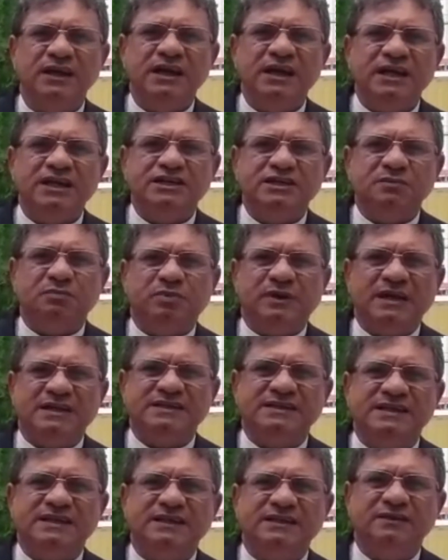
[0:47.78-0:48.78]
este
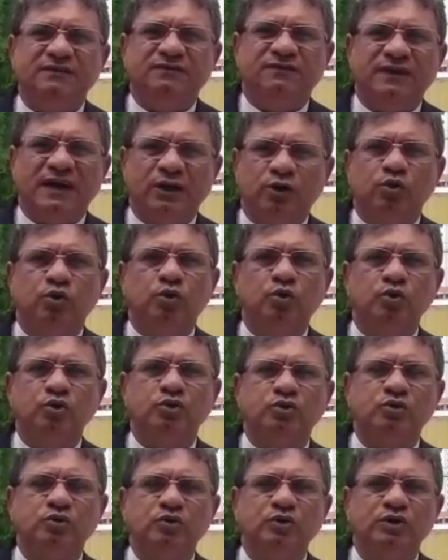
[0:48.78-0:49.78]
presente
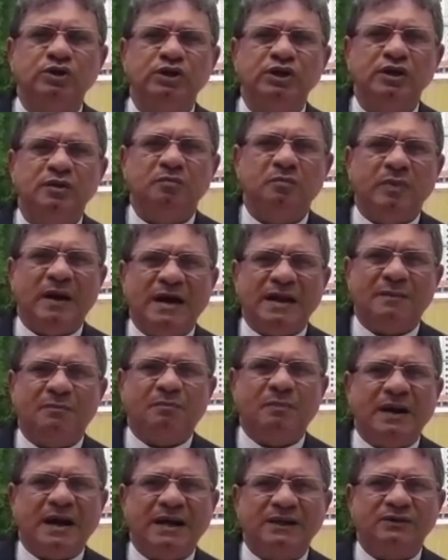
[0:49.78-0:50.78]
valoroso para
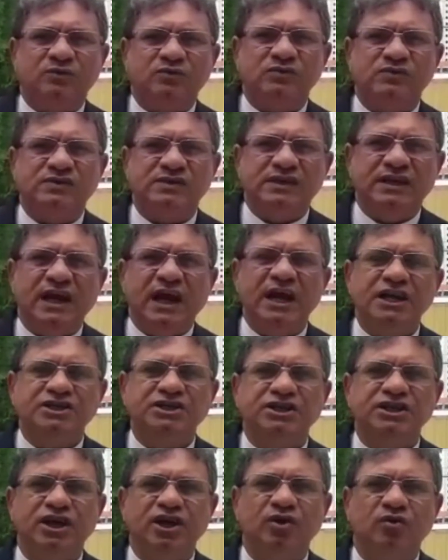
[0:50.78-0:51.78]
Patos e
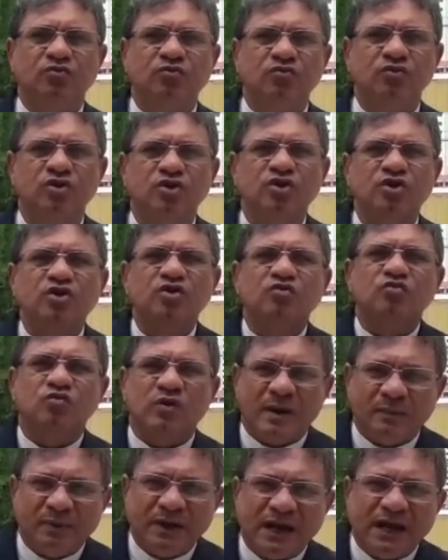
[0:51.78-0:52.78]
região. Um
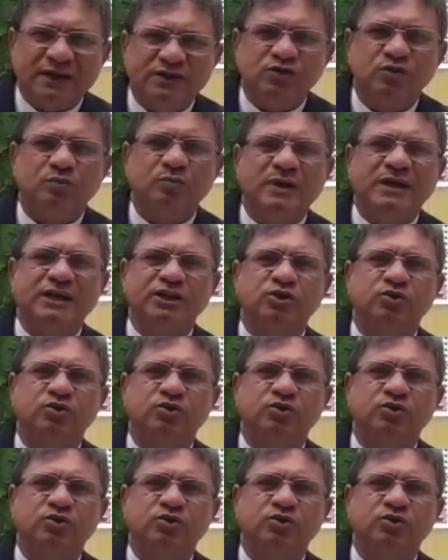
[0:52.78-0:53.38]
abraço para